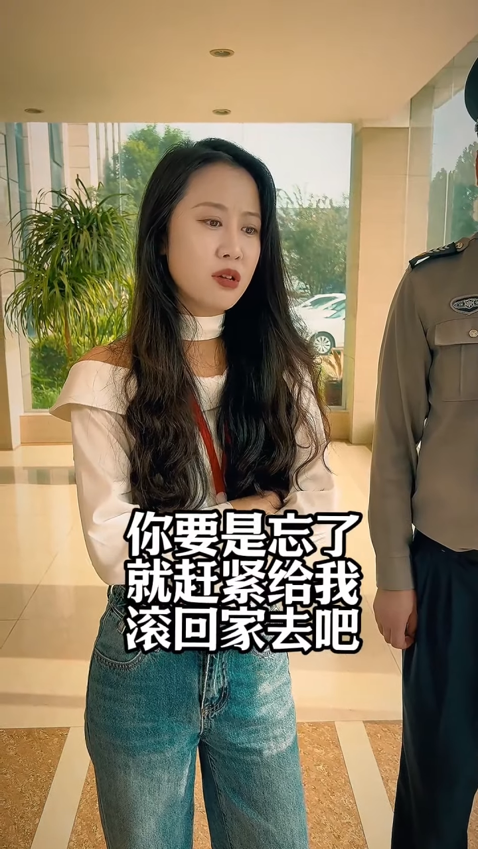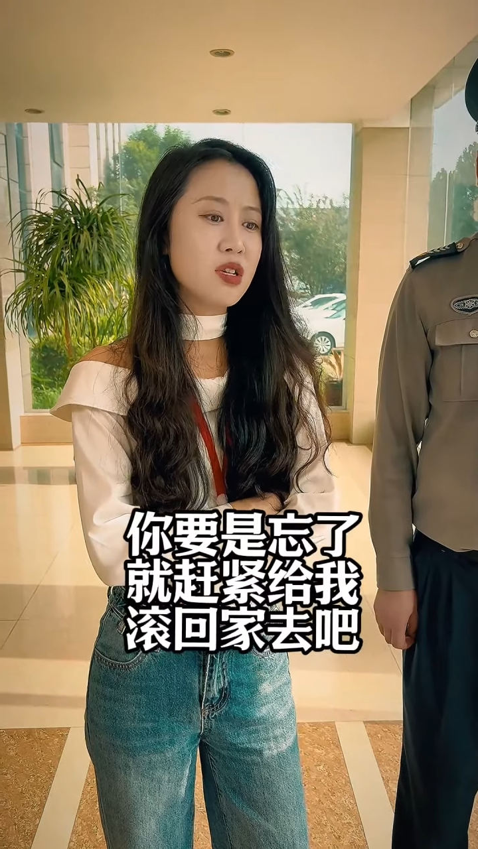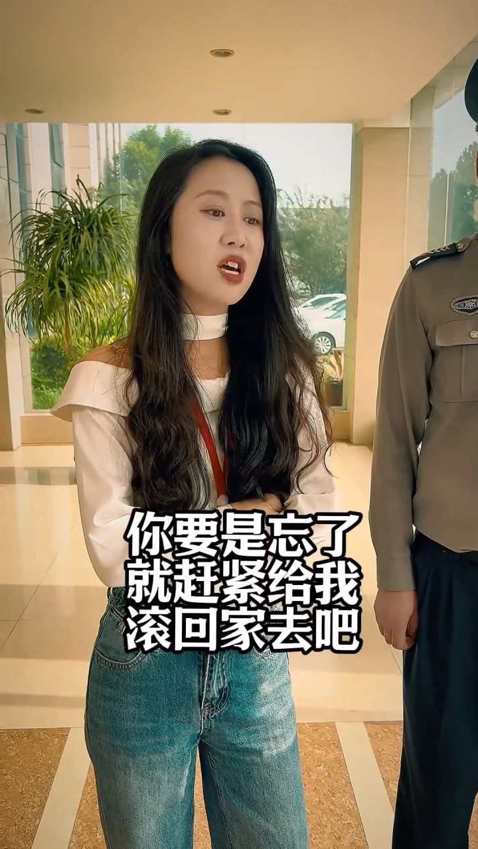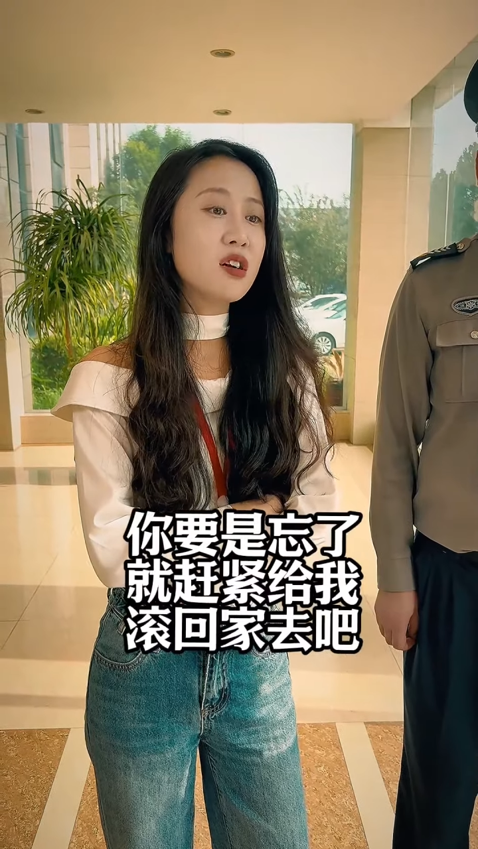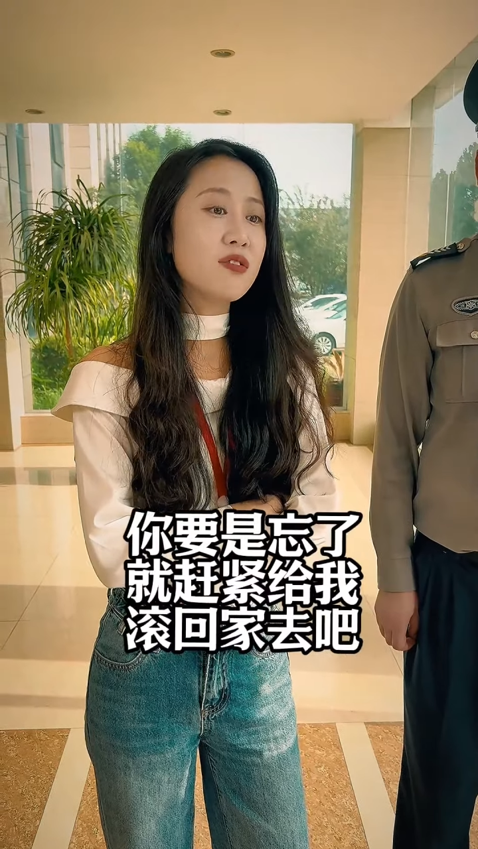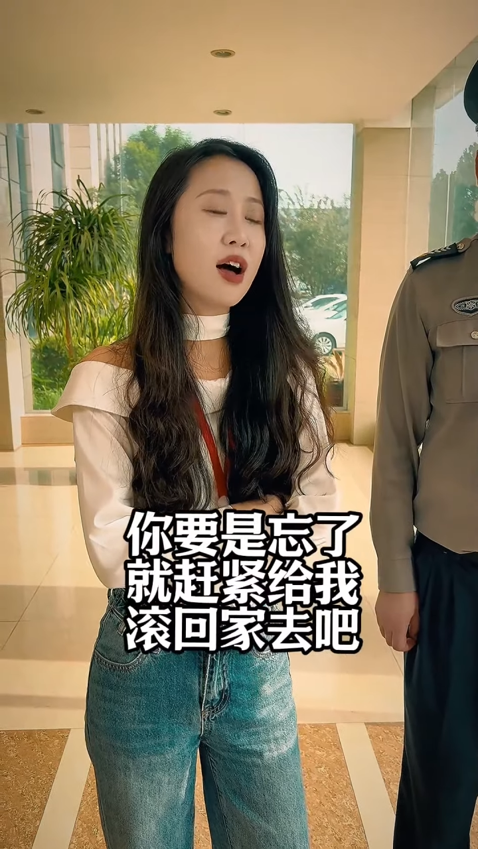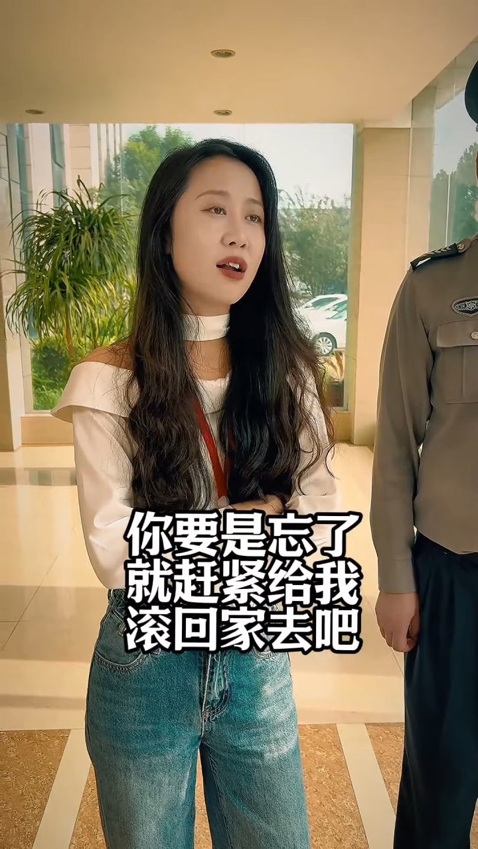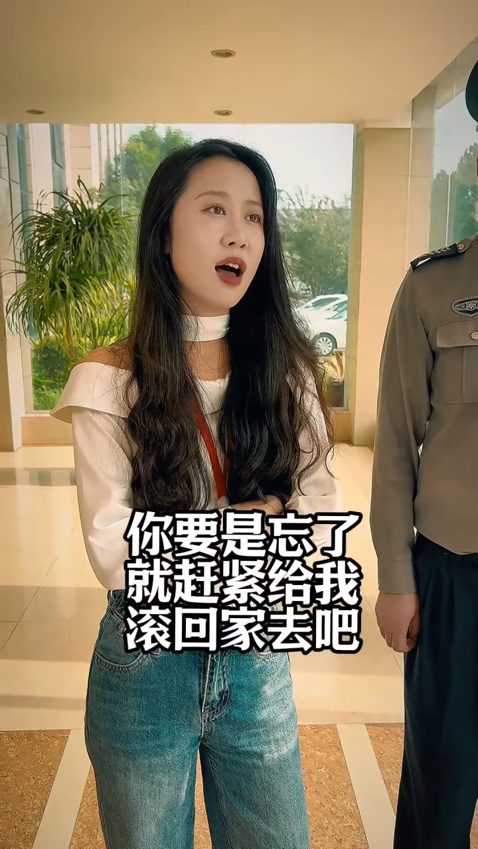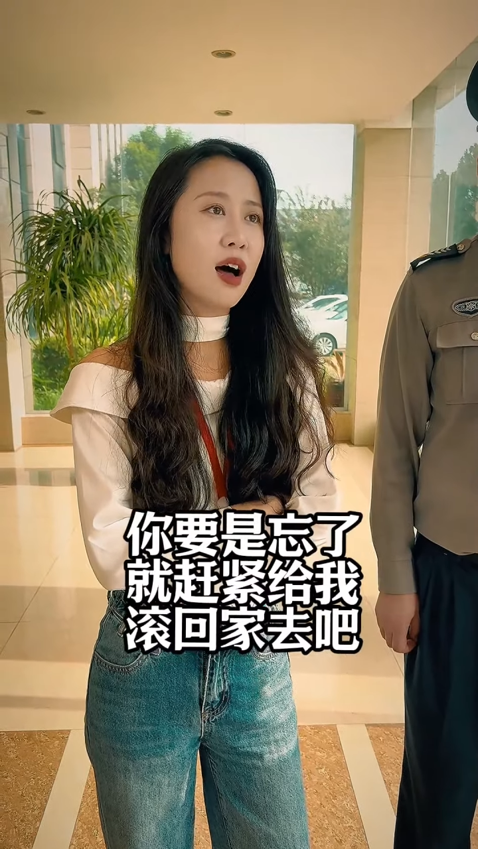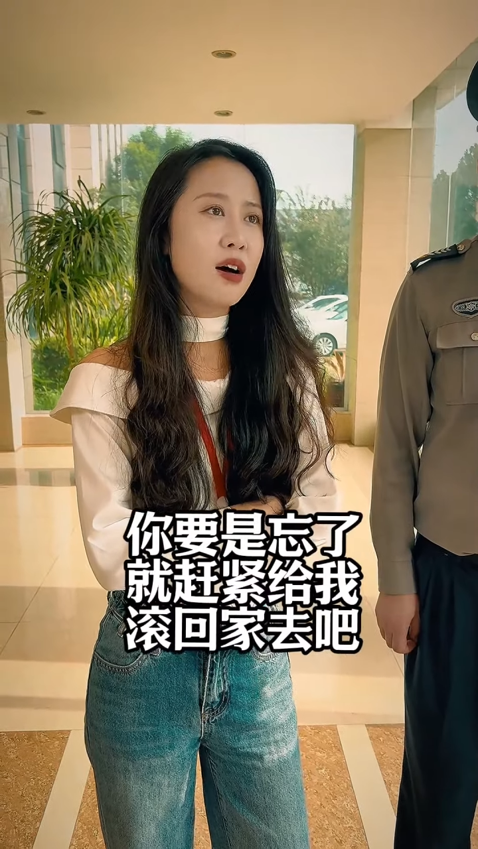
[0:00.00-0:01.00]
你要是
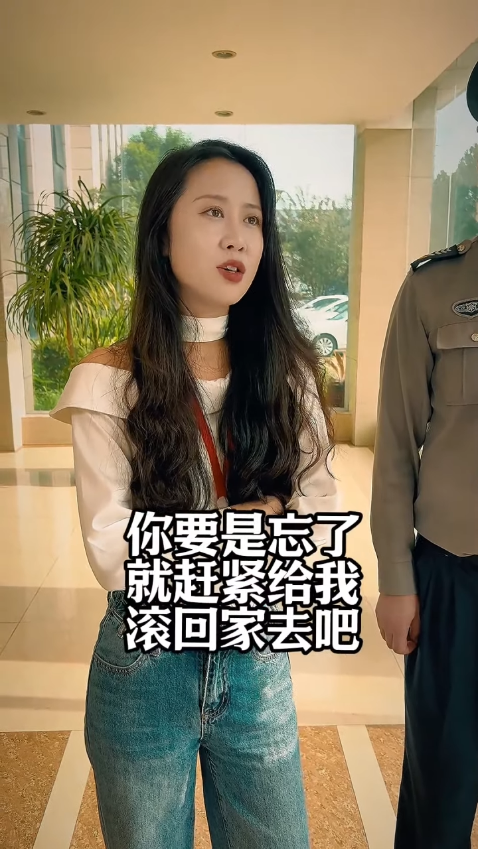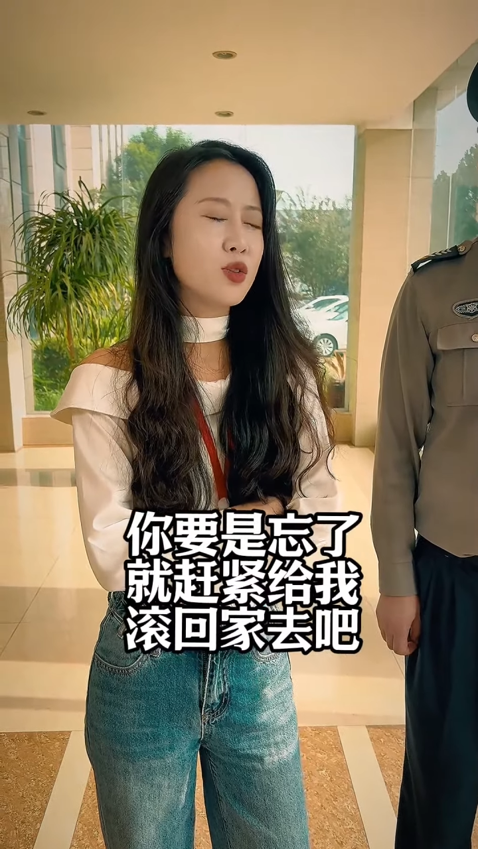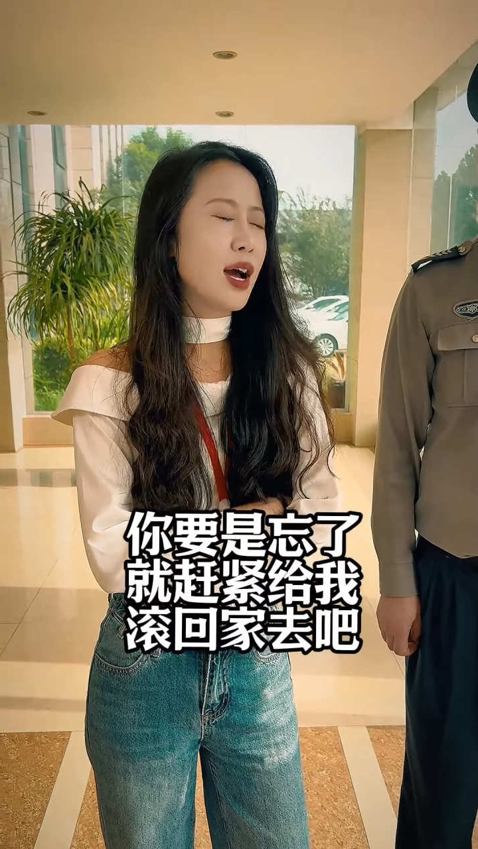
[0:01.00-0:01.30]
忘了，就